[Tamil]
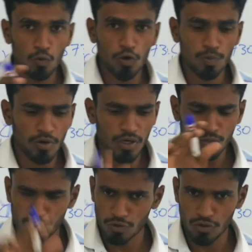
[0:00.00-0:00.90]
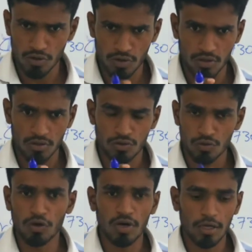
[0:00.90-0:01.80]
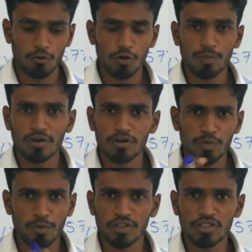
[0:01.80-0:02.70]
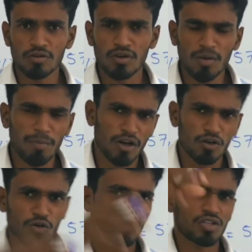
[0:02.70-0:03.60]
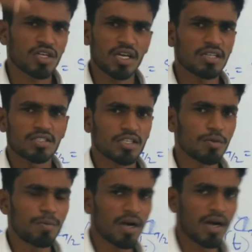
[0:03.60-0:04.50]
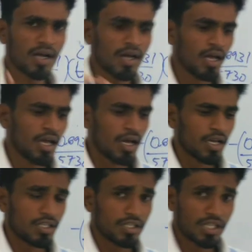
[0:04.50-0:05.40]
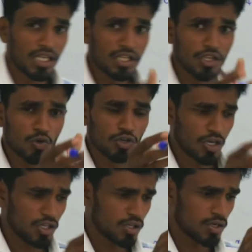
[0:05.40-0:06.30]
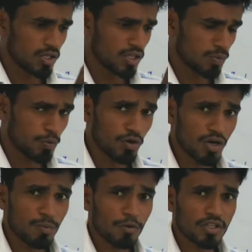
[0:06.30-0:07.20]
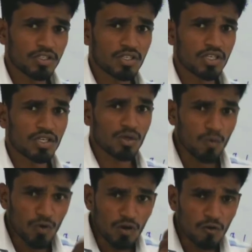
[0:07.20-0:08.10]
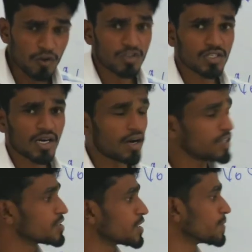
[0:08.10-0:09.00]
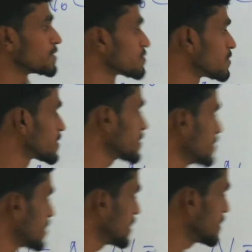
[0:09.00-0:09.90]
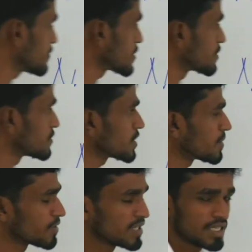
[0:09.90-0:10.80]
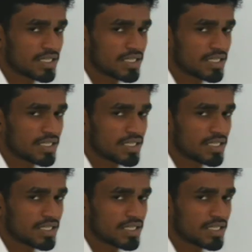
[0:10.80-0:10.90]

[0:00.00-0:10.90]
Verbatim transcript: ஒரு பொருளை தோ ஒரு பொருளை வந்து புதைச்சிருவாங்க பல நூறு வருஷம் கரைச்சி எடுப்பாங்க எந் இந்த இந்த பொருளை புதைச்சி எவ்வளோ வருஷம் ஆச்சு அப்படின்னு சொல்லிட்டு இந்த ஈக்குவேஷனை வச்சு நம்ம வந்து